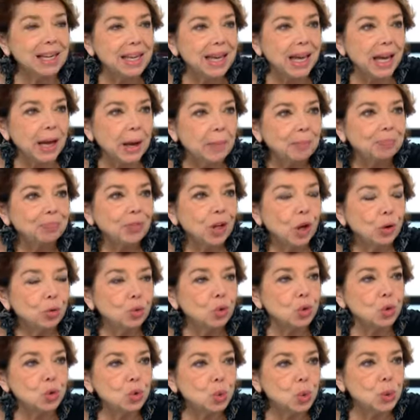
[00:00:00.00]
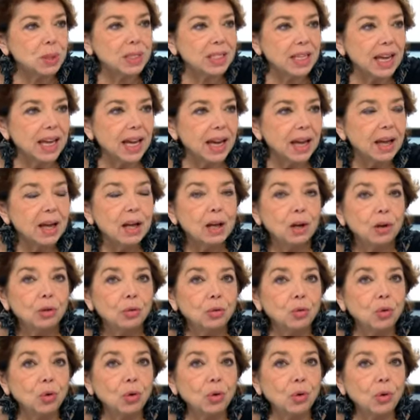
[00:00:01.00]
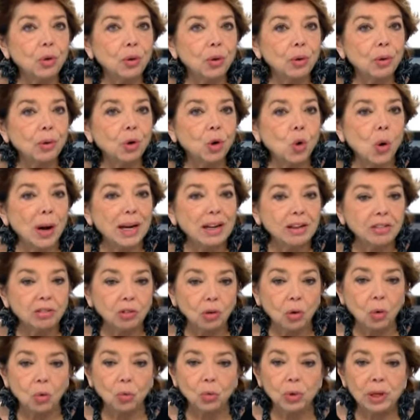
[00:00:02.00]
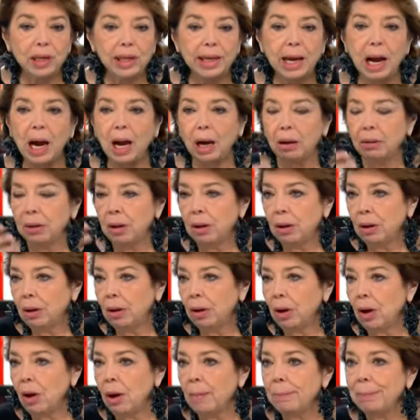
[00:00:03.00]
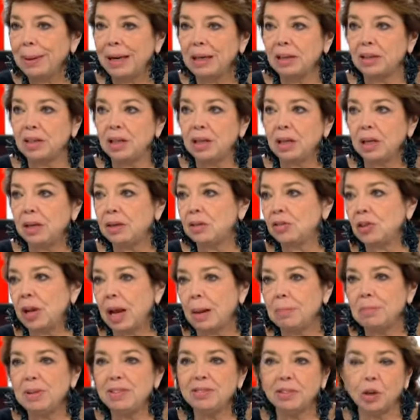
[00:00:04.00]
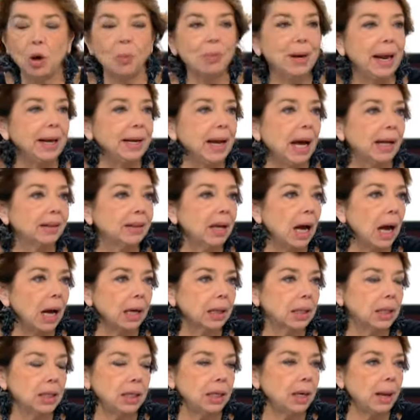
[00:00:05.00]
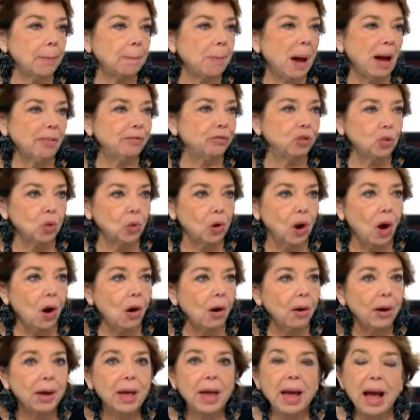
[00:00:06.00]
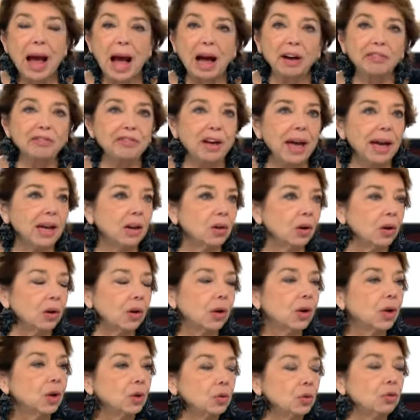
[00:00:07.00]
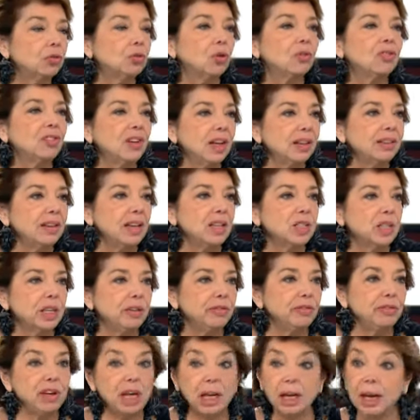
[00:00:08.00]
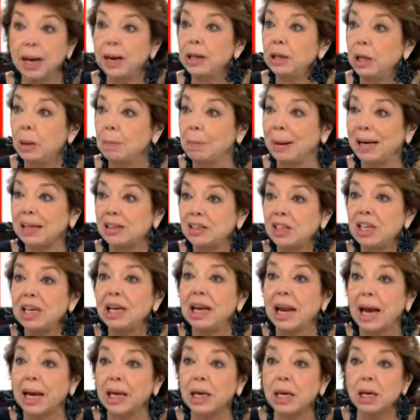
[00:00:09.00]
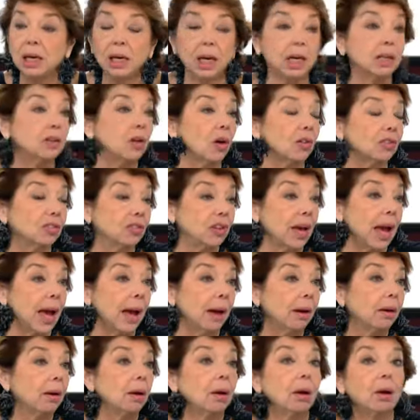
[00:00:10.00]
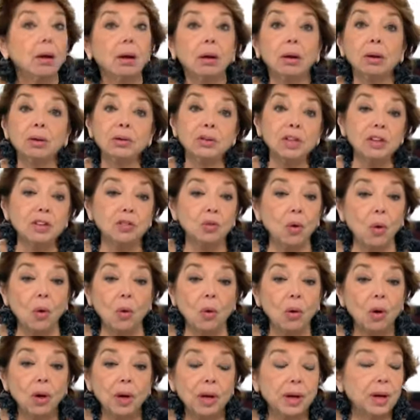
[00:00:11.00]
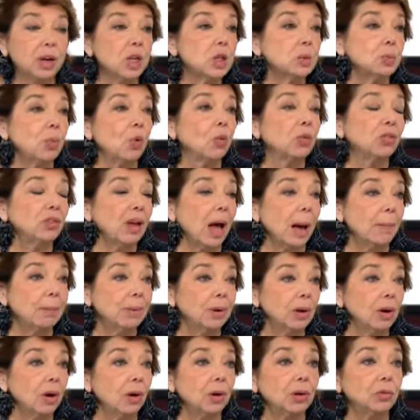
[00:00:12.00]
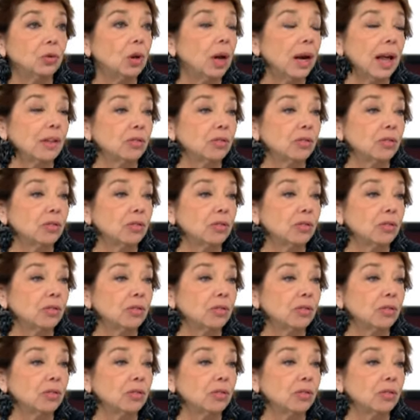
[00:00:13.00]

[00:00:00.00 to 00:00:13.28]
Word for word: y ait de succès de euh, coalition où il y a un parti islamiste comme la Nahda, qui n'est pas violent, avec euh, une société civile et des partis laïques et d'anciens, euh, disons, responsables de la